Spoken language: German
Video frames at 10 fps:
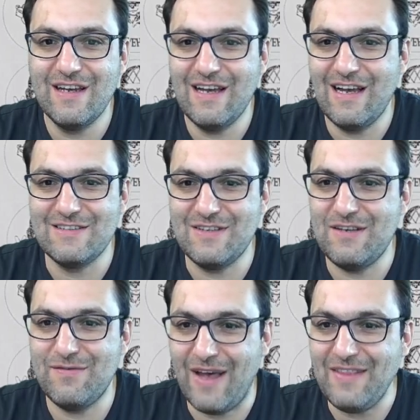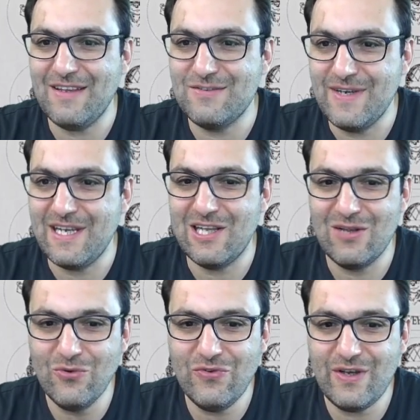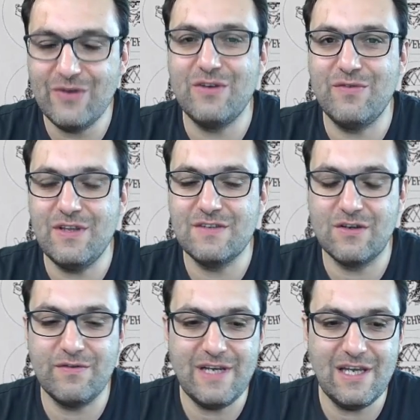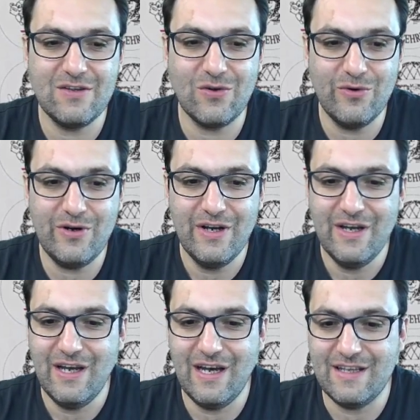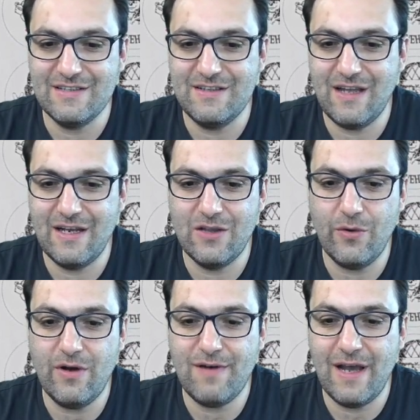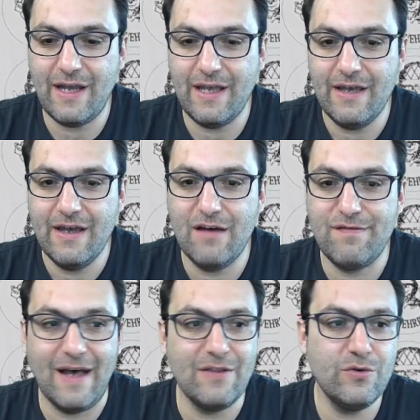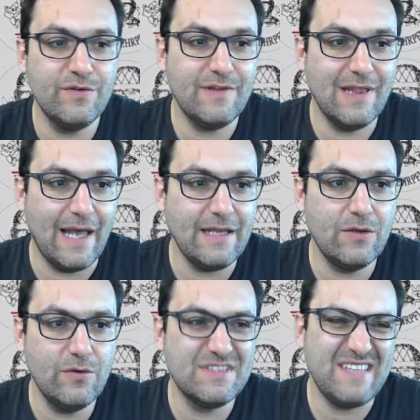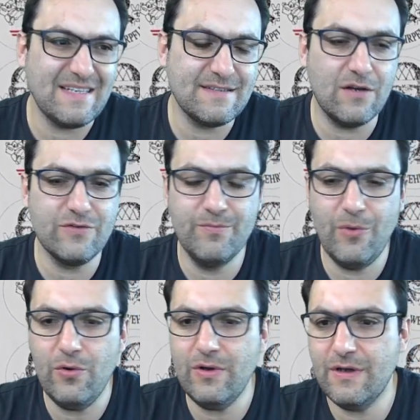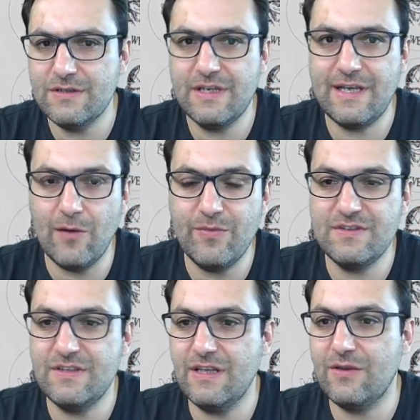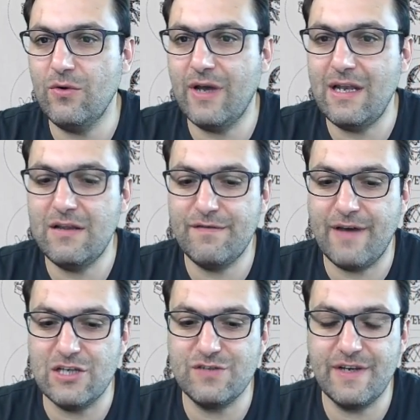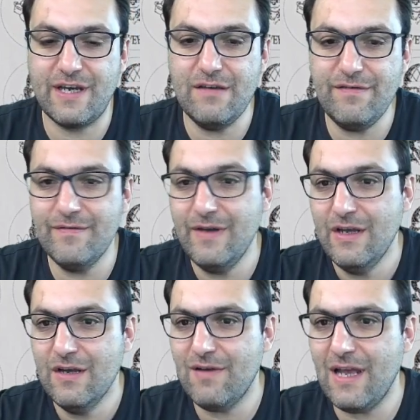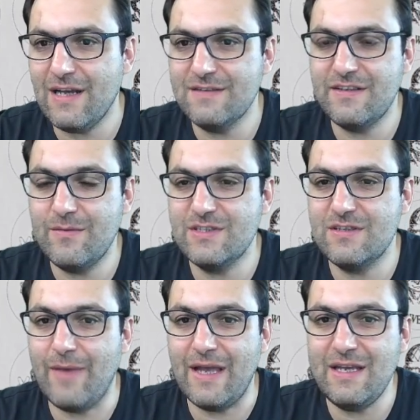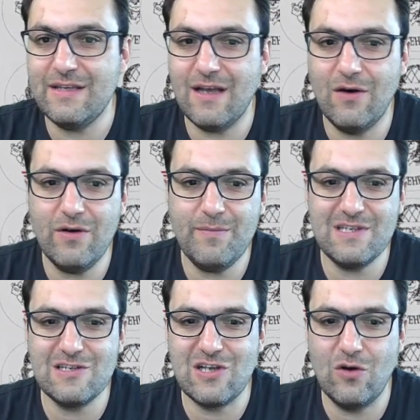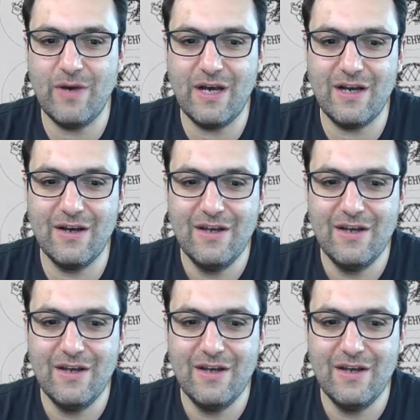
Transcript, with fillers: also ich fand das wirklich lustig und ich finde es auch wirklich toll, äh, dass sie da eine Neuauflage erfahren durften. Leider nur 6000 Bögen, also ich glaube, die sind dann doch relativ rasch vergriffen. Vielleicht kann sich der Mr. Meining da auch ein bisschen schlau machen,